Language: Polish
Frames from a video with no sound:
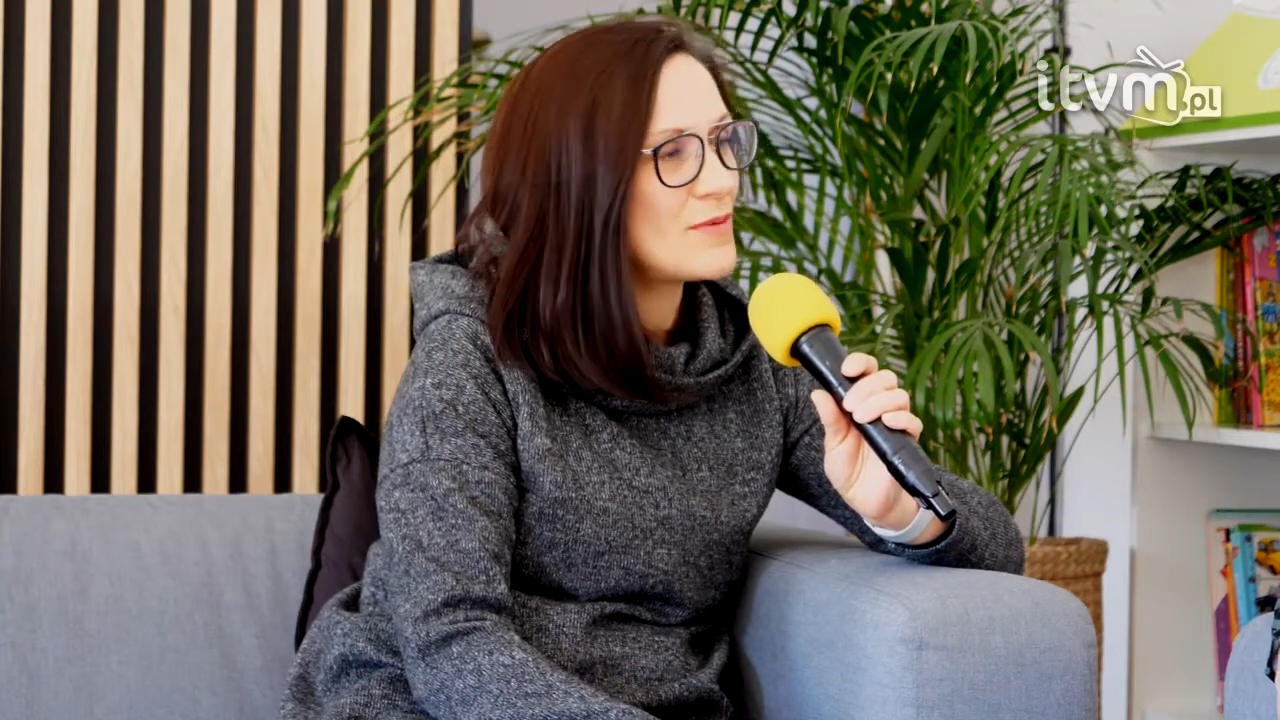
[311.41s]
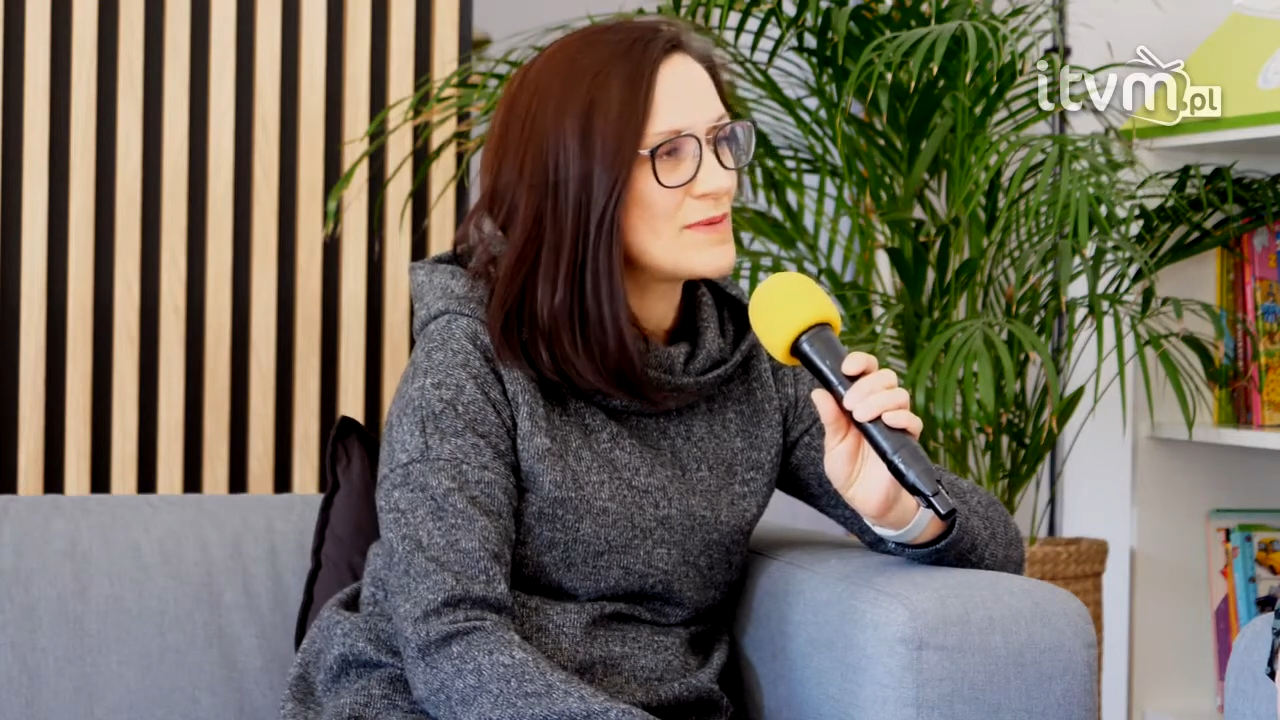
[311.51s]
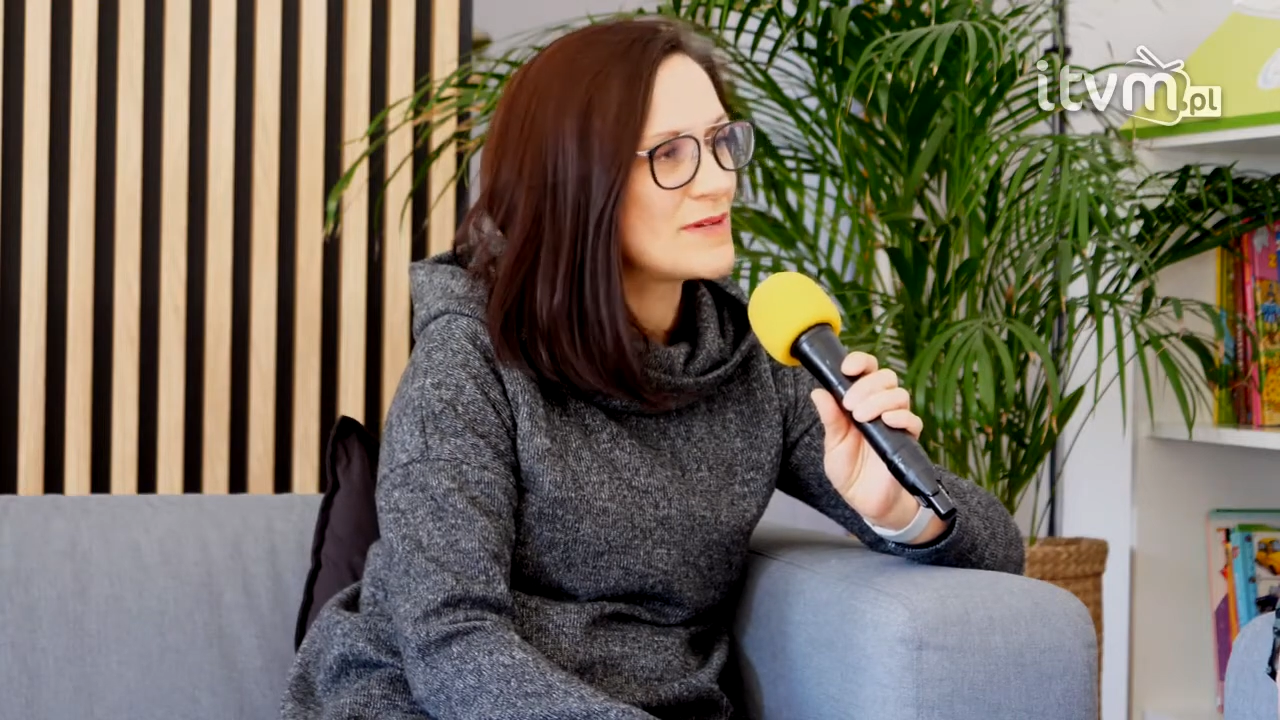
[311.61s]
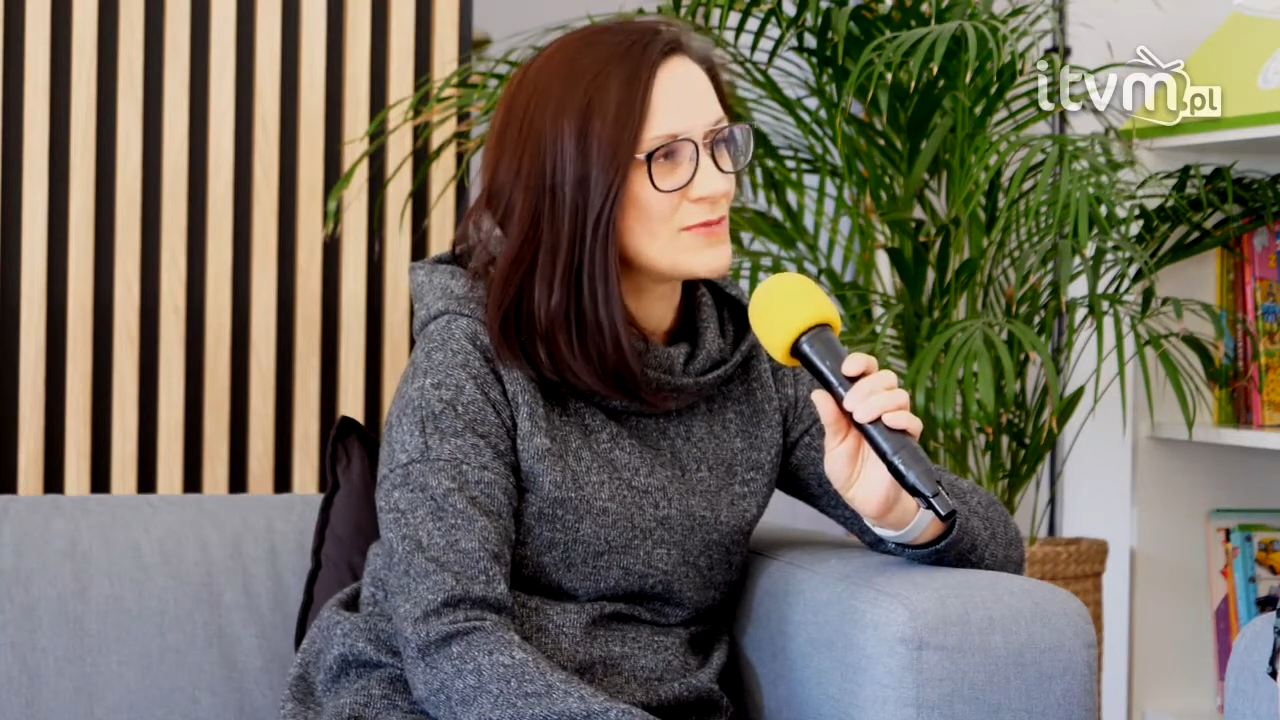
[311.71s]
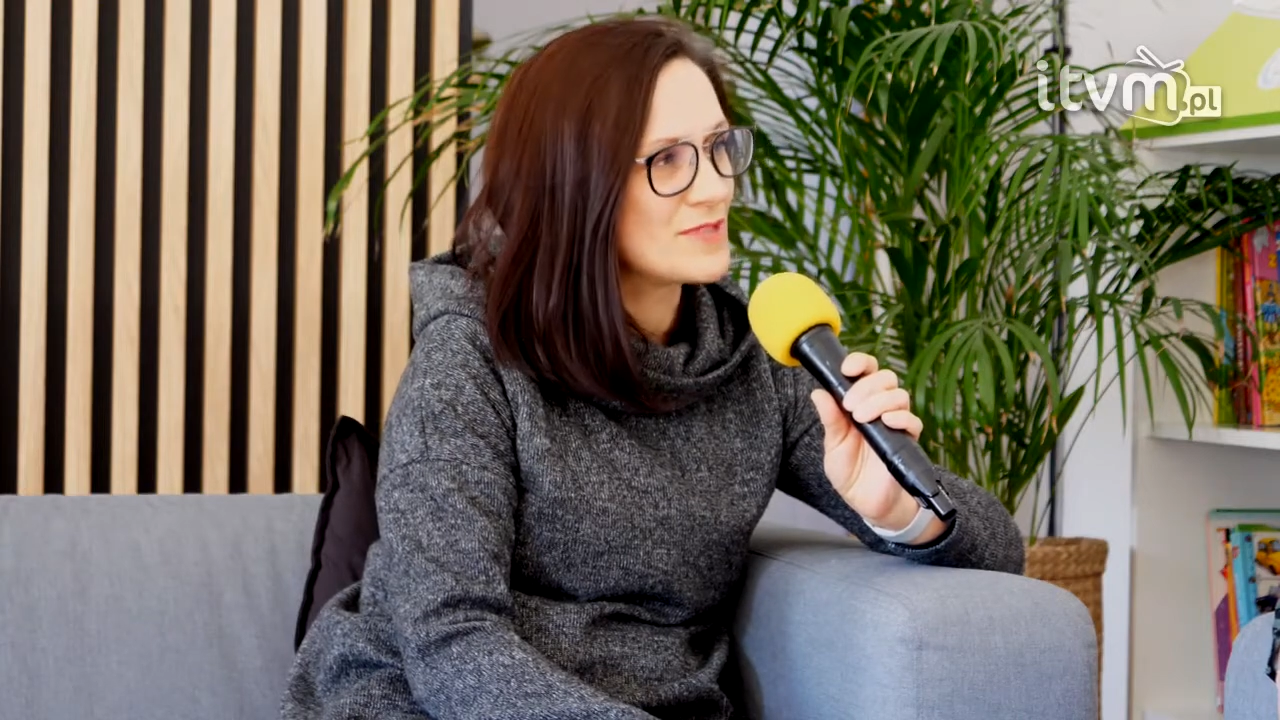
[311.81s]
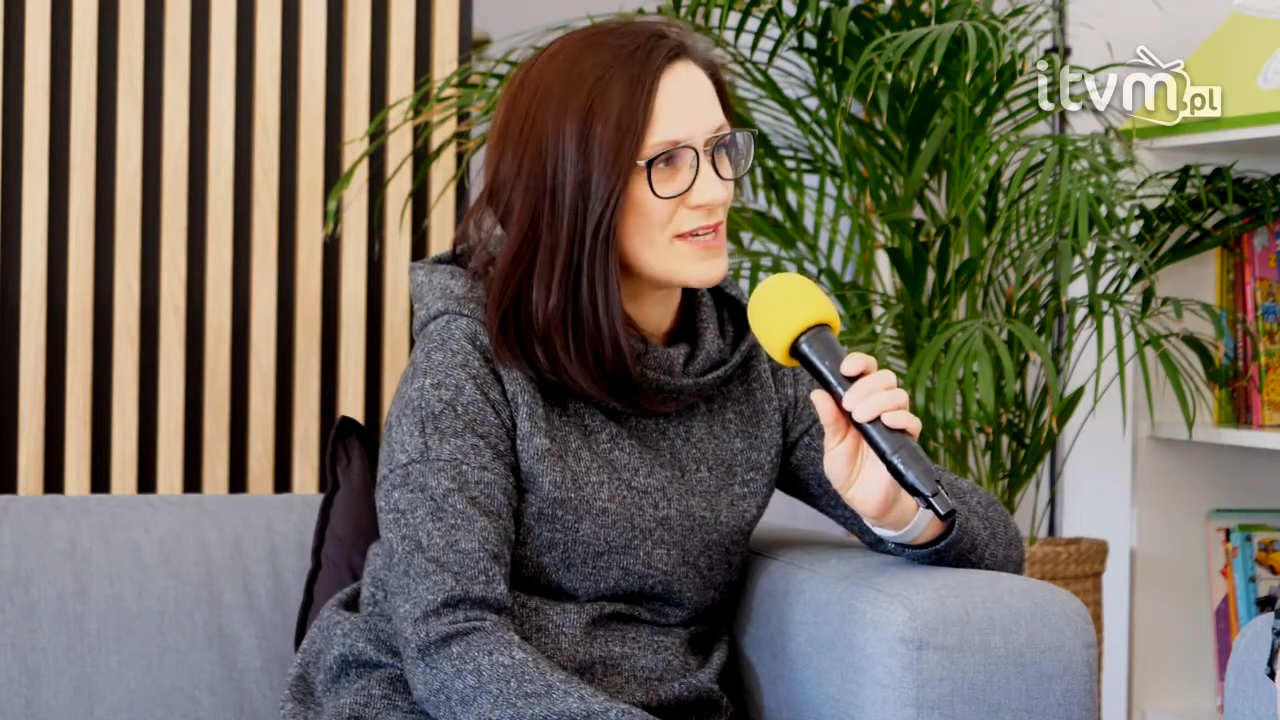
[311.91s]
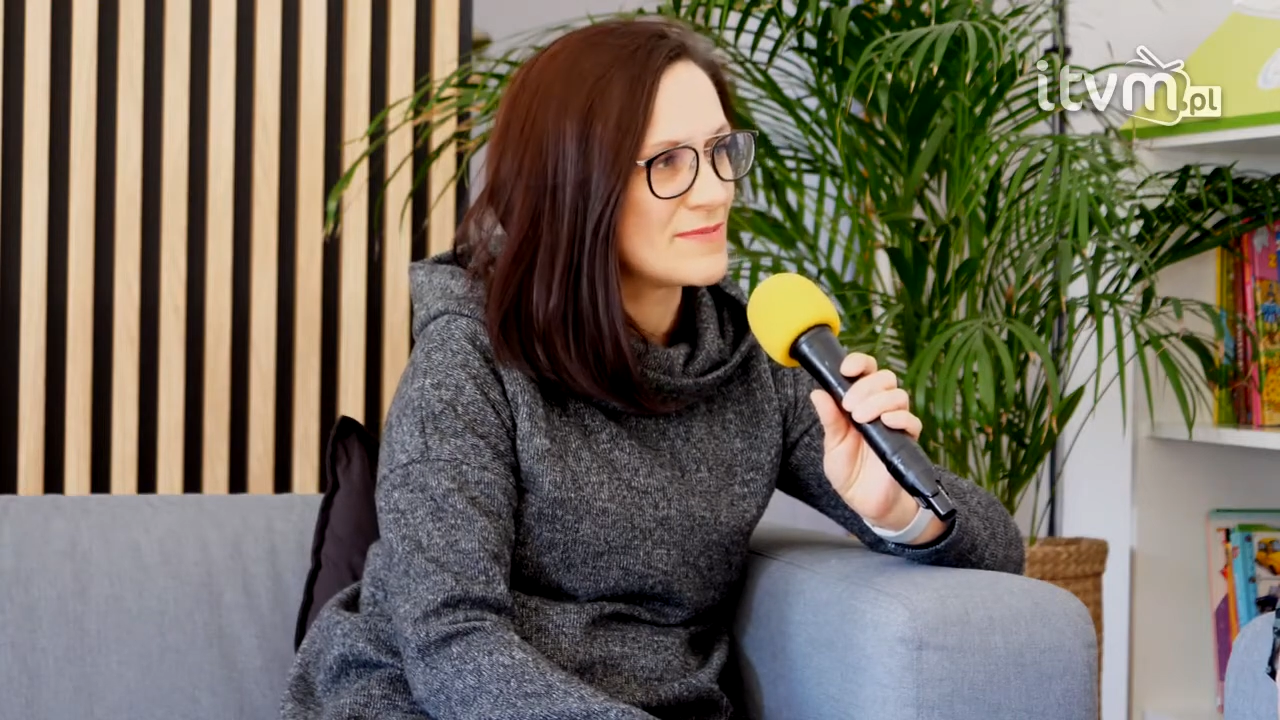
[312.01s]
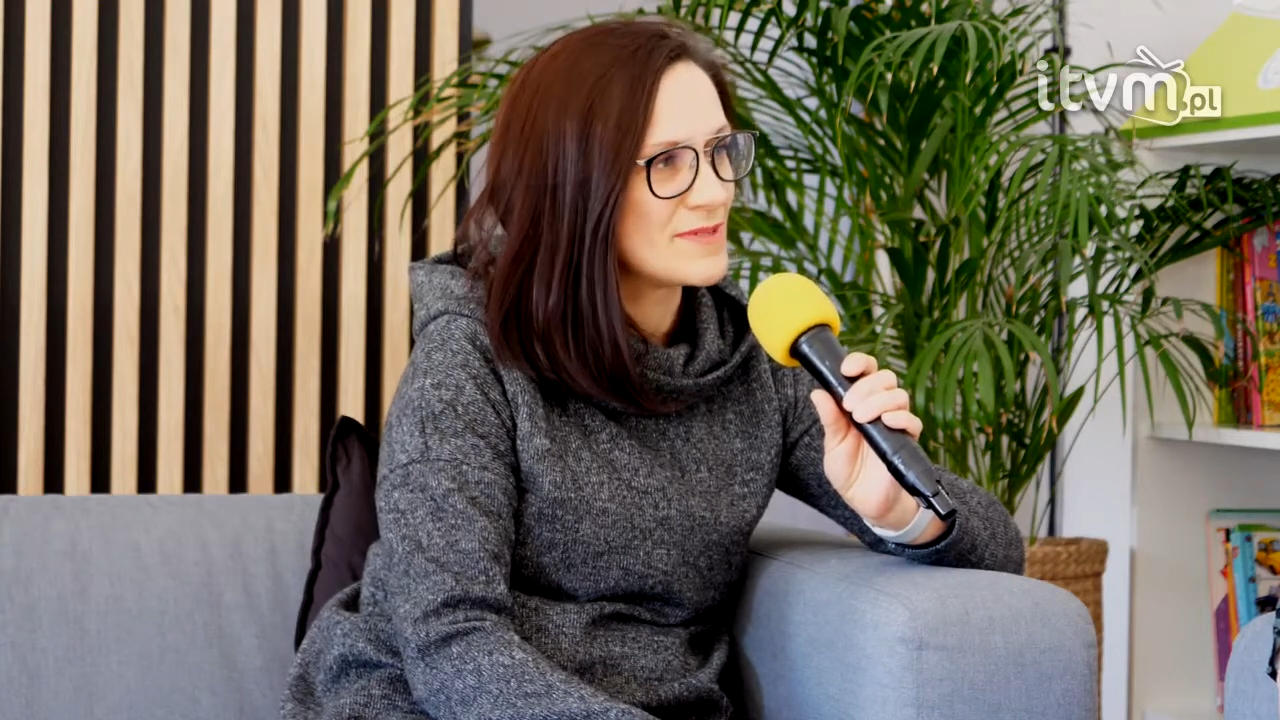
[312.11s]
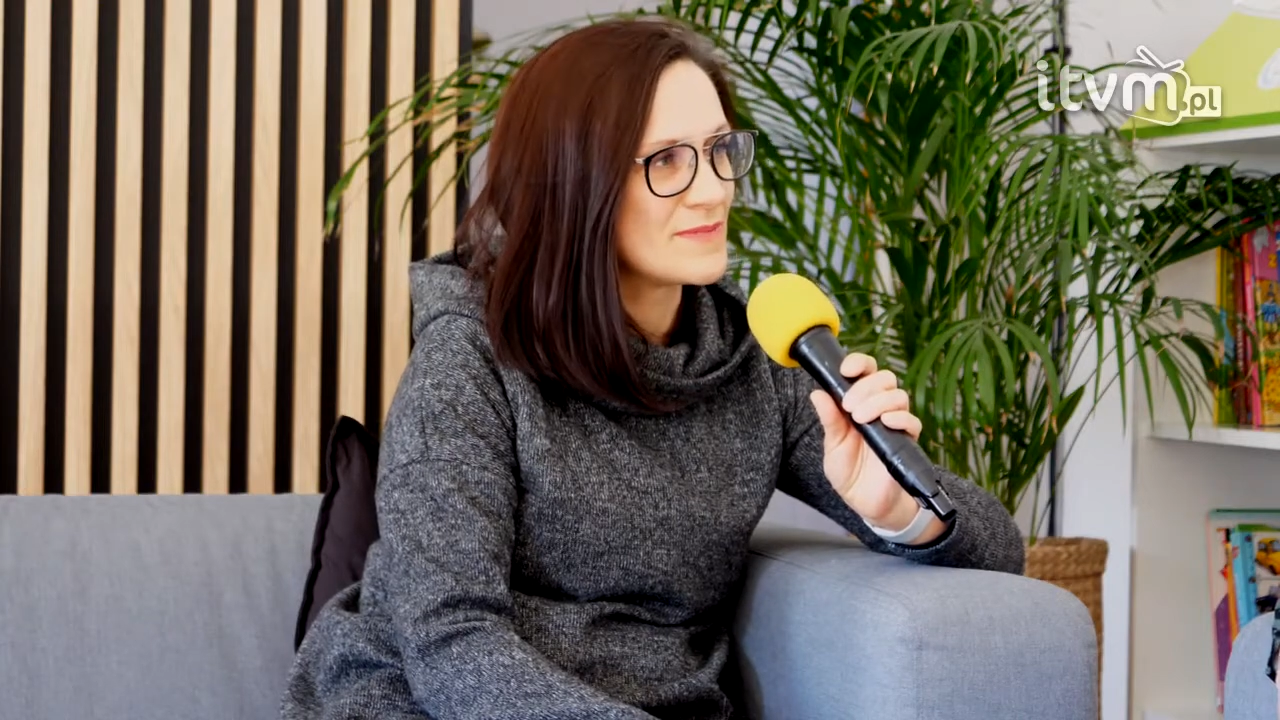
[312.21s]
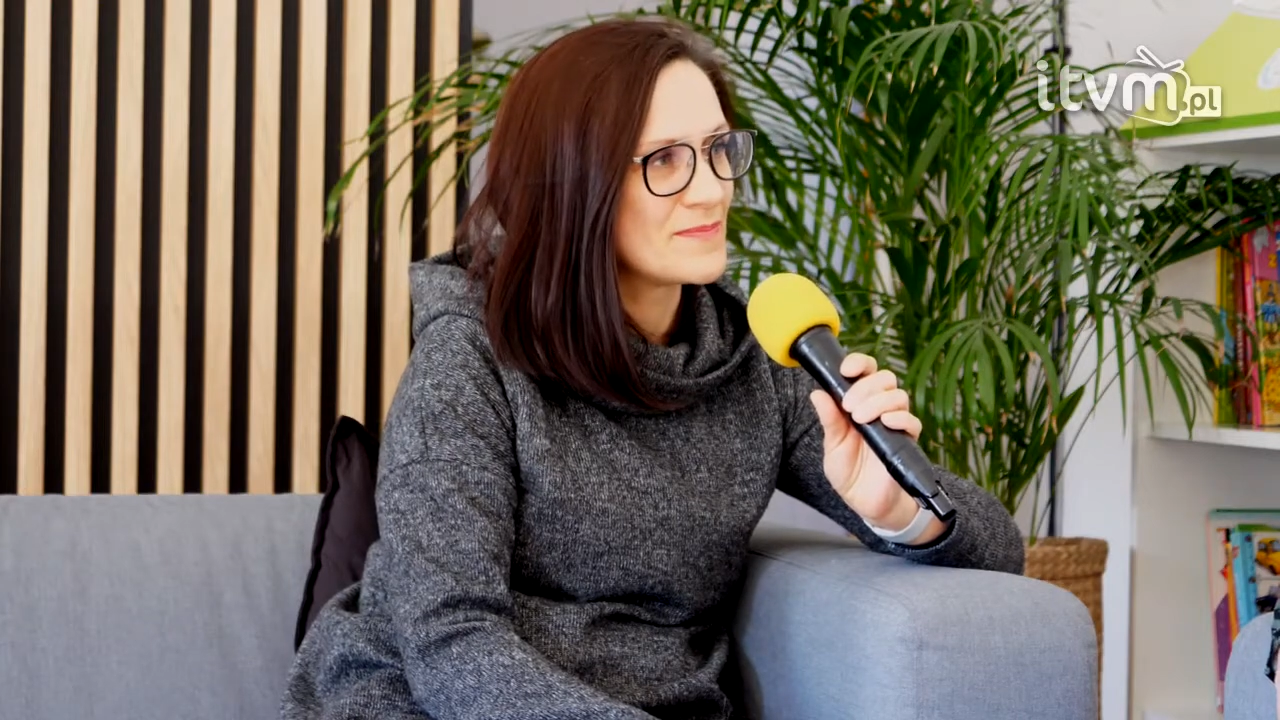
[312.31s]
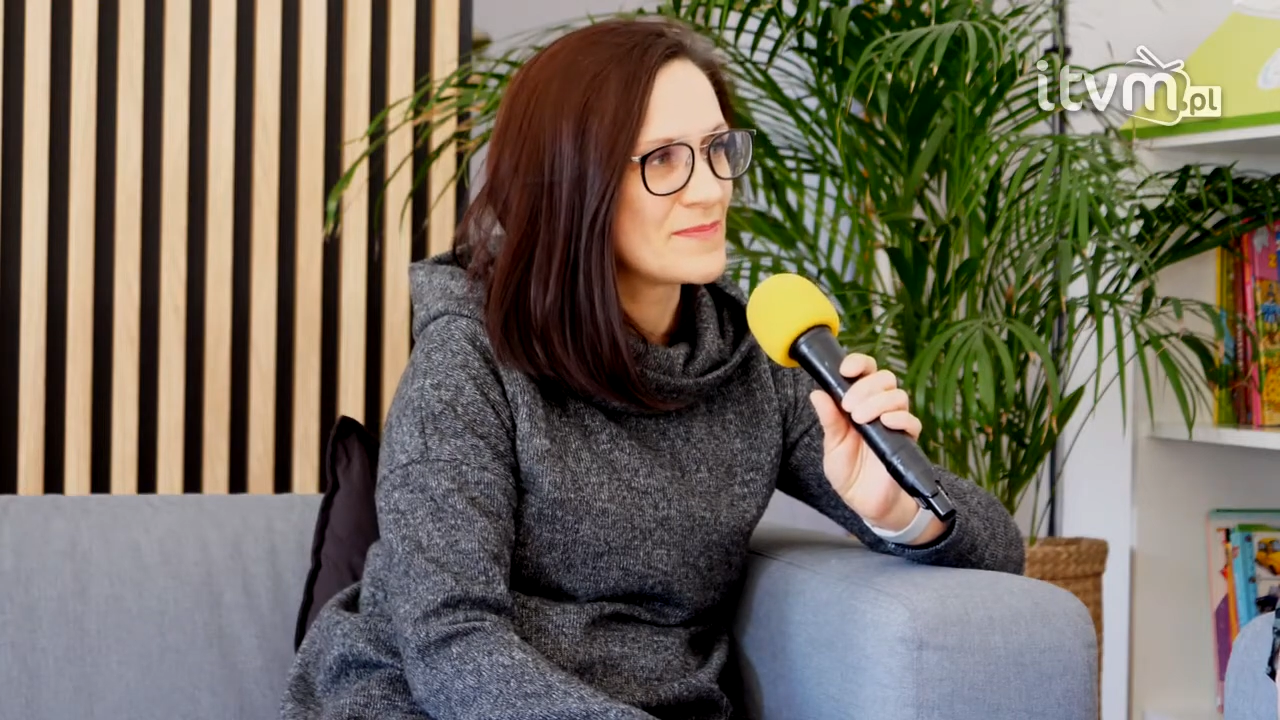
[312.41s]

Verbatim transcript: operujemy